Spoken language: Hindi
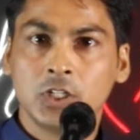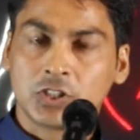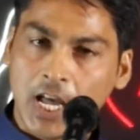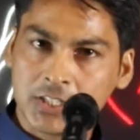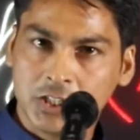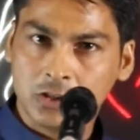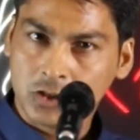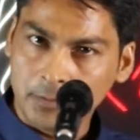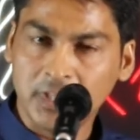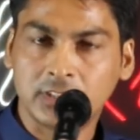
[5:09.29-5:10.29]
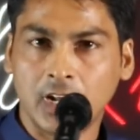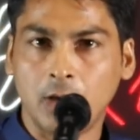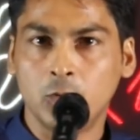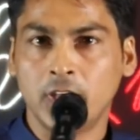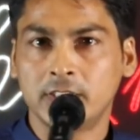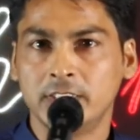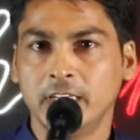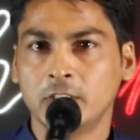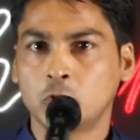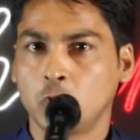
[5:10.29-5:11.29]
ताज की तबीयत ख़राब हो जाती
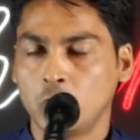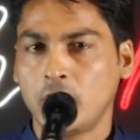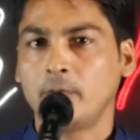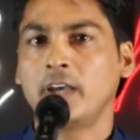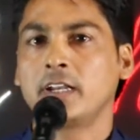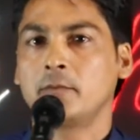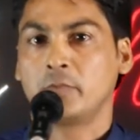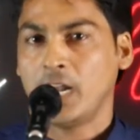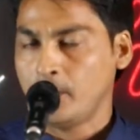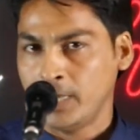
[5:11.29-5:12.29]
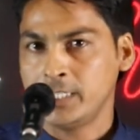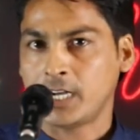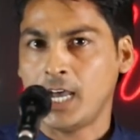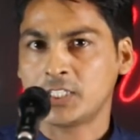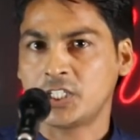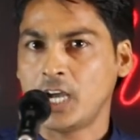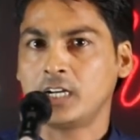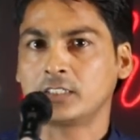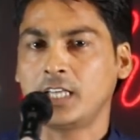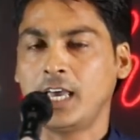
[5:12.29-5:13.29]
है तो छोटा भाई बड़ा भाई राज क्या
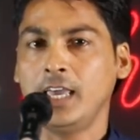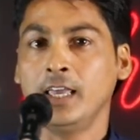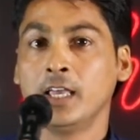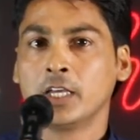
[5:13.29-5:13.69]
करता है